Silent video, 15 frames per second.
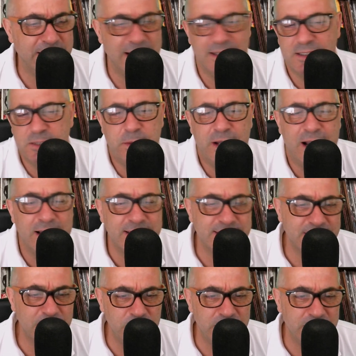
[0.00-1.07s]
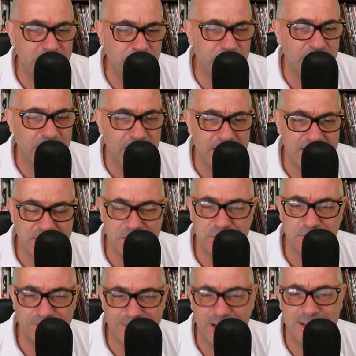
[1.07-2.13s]
di speranze, quindi per il resto
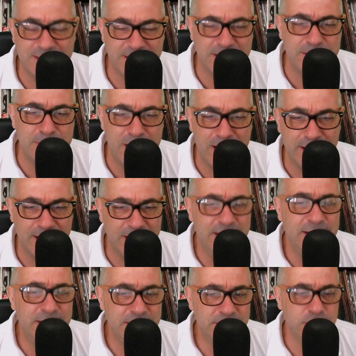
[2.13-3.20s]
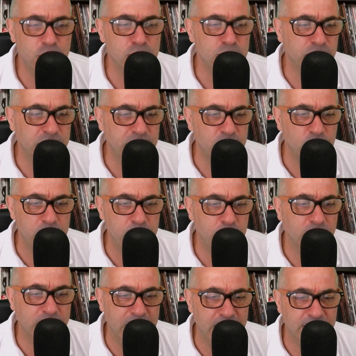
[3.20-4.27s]
della settimana c'è un motivo
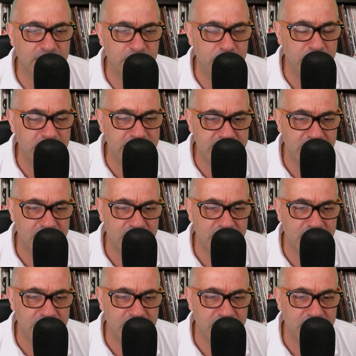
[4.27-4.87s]
importante per iniziare la